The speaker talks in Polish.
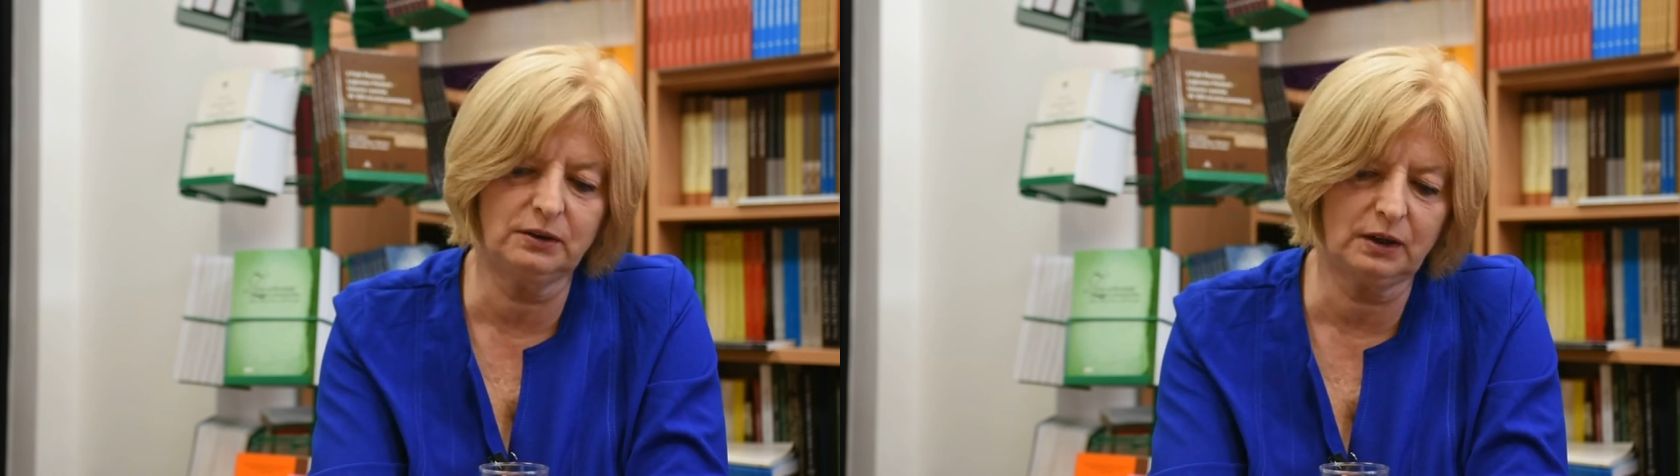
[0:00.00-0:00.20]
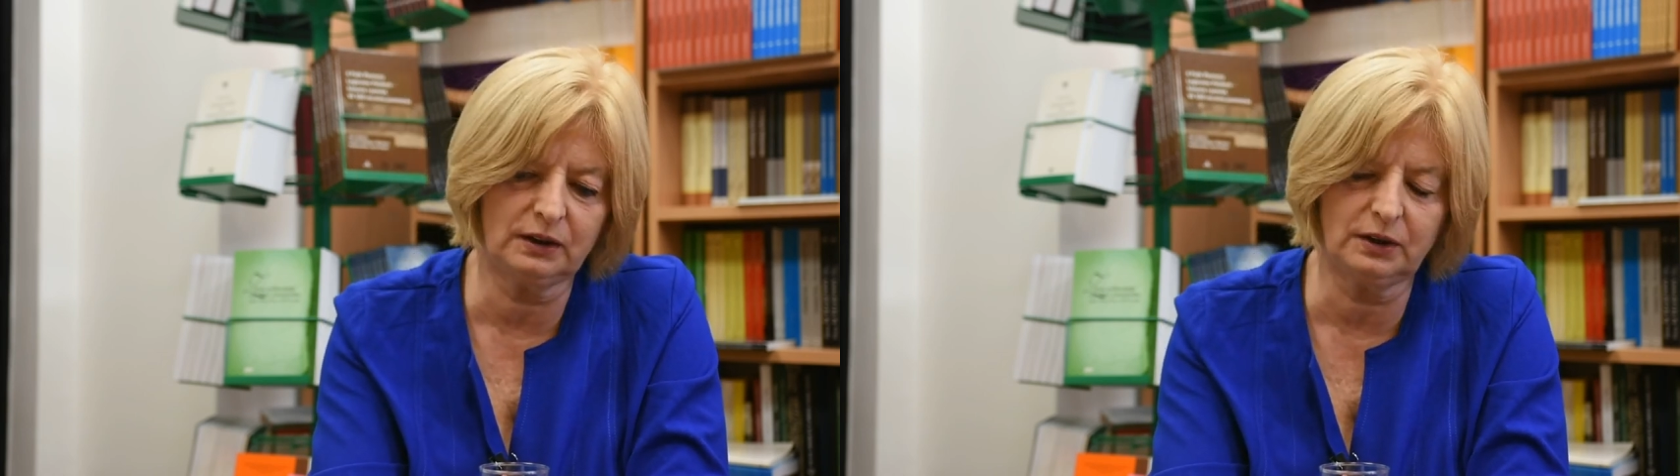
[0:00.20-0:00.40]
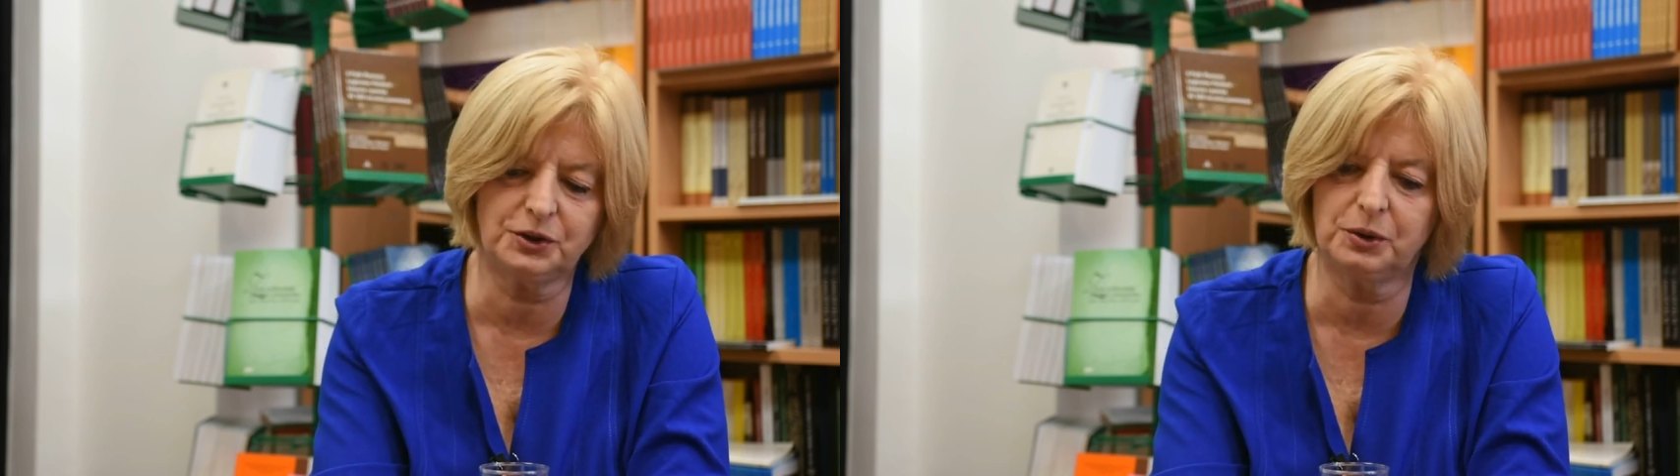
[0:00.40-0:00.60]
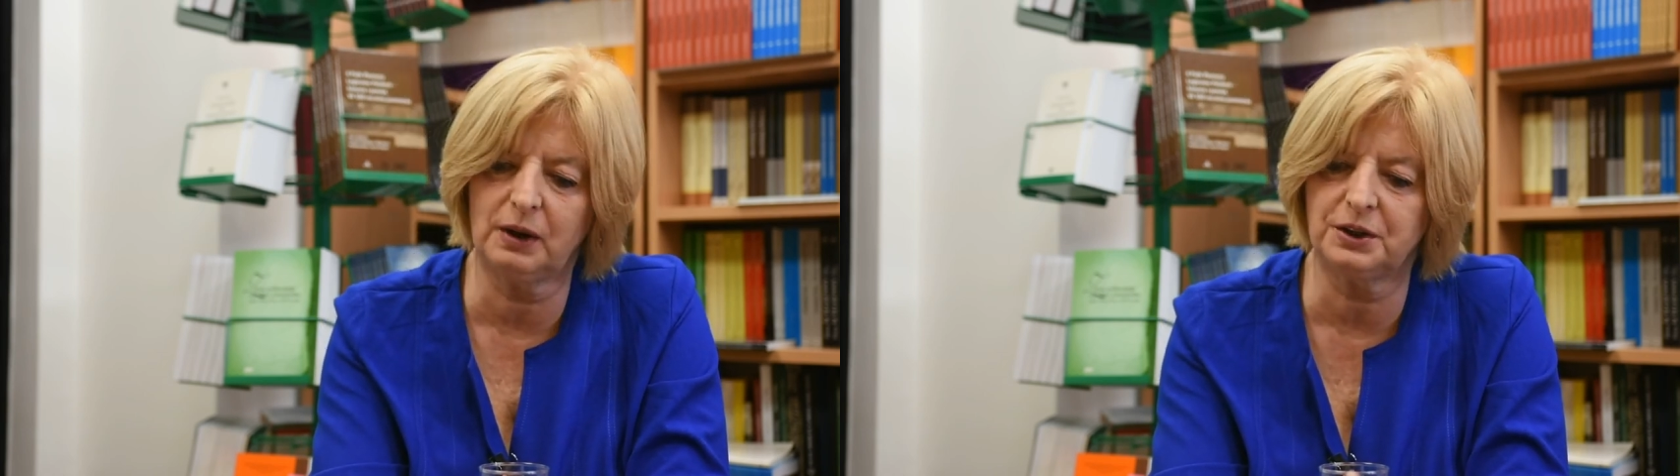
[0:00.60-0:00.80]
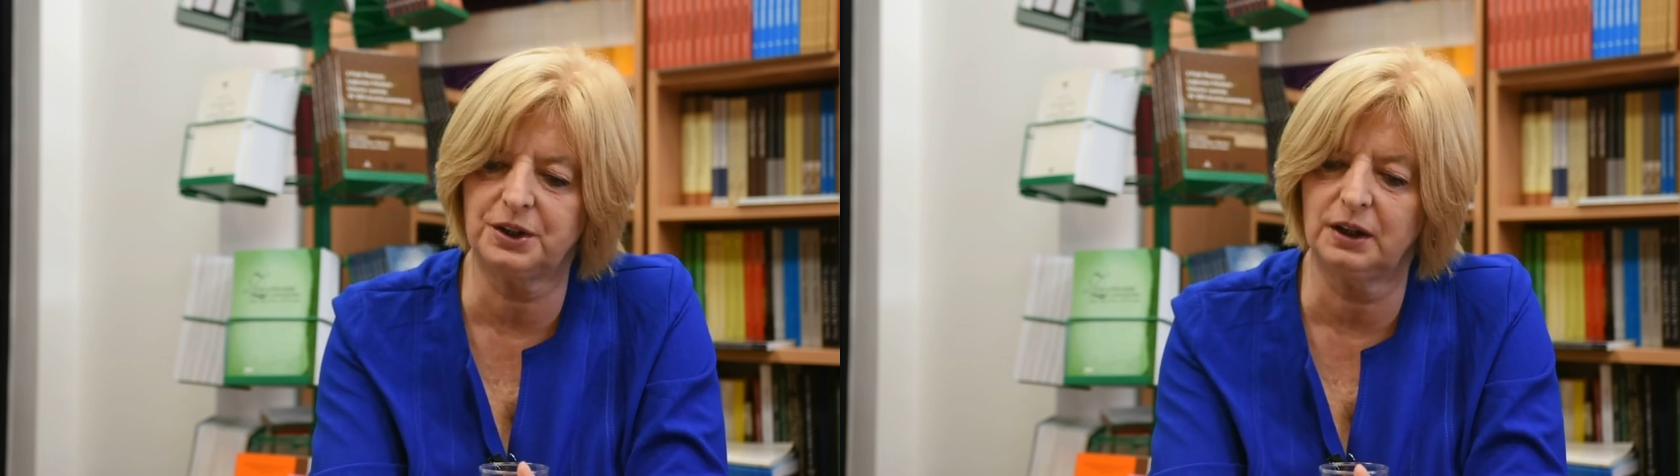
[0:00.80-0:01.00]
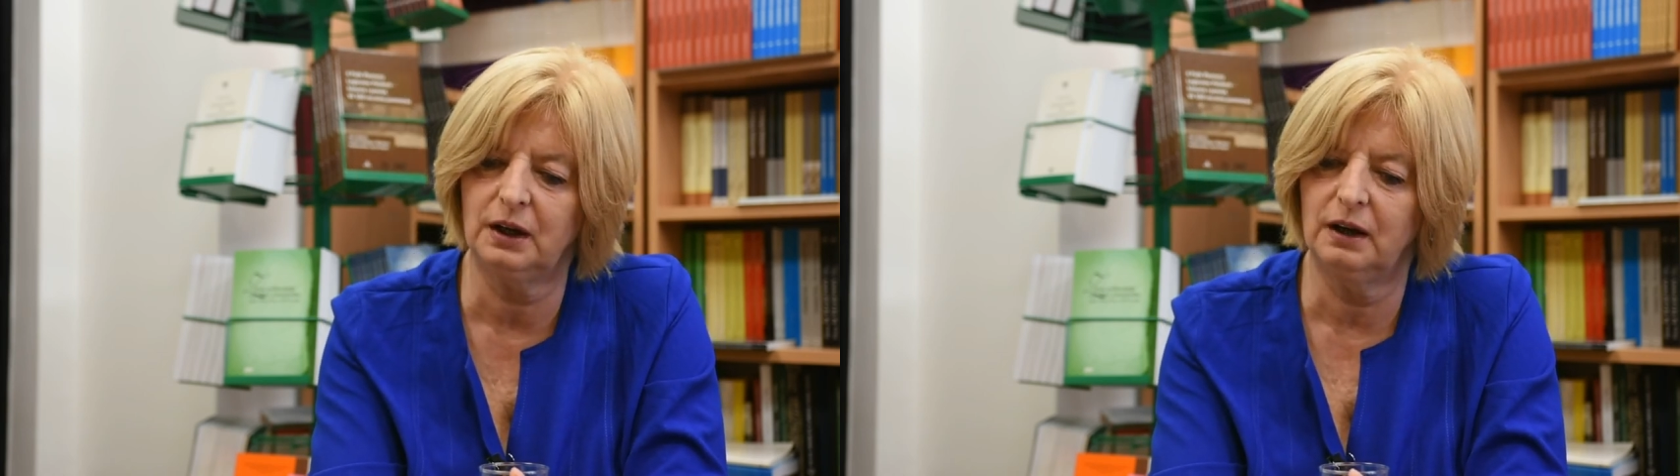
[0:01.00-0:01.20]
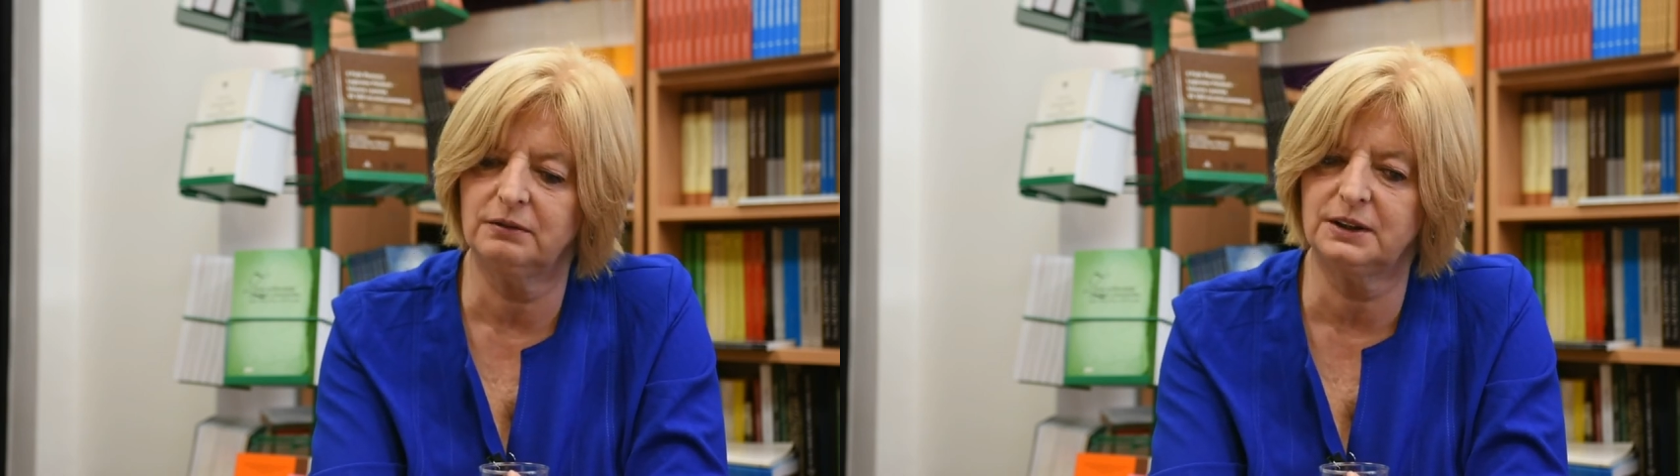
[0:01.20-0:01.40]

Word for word: która toczyła się w